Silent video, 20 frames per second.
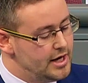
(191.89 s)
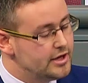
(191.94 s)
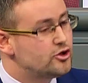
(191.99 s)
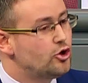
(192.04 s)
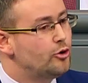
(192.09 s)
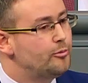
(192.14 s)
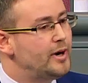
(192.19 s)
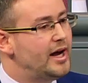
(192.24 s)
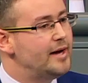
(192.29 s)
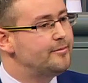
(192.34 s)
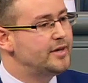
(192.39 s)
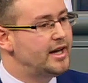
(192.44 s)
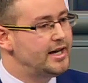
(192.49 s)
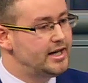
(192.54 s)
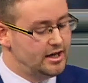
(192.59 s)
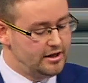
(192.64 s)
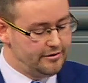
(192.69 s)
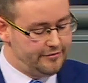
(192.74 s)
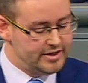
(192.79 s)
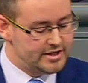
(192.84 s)
So bleibt
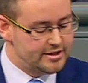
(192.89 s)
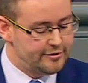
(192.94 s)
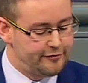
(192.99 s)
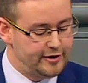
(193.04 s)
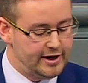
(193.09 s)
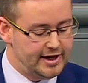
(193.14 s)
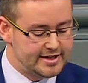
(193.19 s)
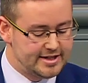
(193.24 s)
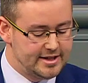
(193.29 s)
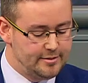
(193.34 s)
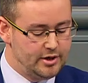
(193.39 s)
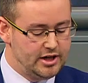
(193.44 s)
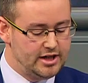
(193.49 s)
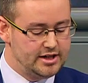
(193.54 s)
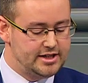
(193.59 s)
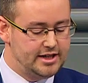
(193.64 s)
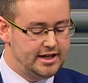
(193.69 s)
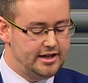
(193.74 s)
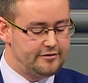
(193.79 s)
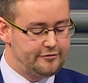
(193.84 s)
eine gewisse
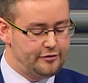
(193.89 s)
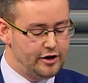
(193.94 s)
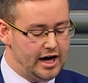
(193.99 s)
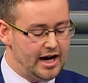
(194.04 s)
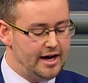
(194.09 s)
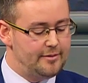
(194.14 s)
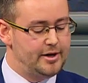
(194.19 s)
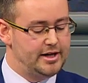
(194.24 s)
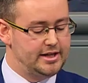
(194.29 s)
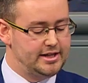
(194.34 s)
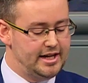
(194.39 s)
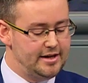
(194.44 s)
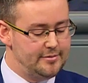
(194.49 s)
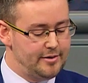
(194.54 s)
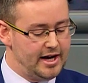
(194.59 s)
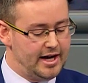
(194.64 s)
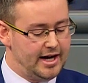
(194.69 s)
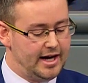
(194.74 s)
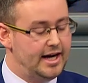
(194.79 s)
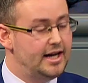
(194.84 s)
Flexibilität für
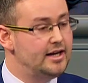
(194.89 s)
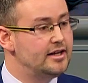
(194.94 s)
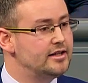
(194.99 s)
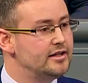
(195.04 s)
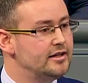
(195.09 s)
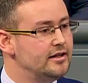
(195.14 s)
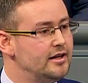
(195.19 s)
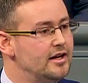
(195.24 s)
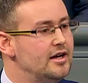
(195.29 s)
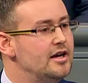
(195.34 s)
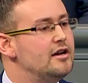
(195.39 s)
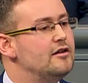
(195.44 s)
Arbeitgeber erhalten,